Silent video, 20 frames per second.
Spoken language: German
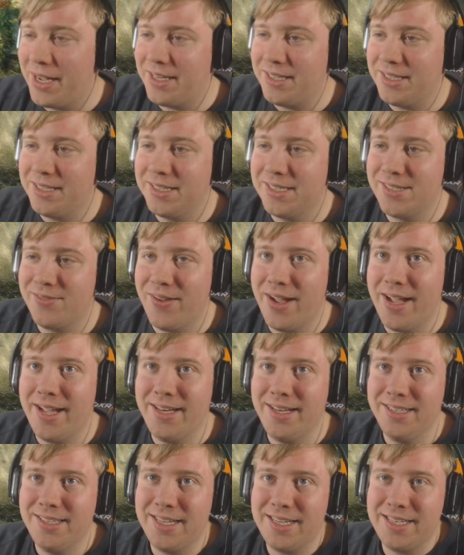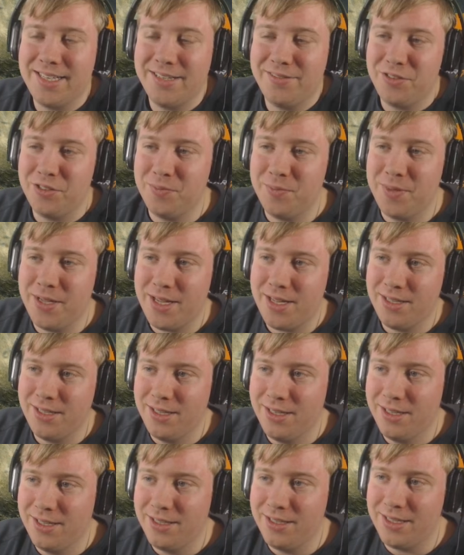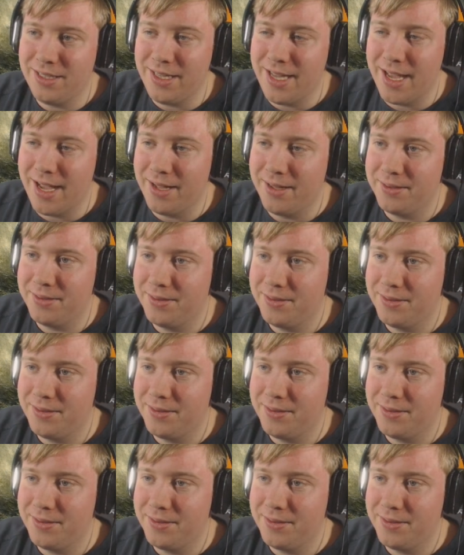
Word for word: direkt einen zweiten Tag davon machen? Ja.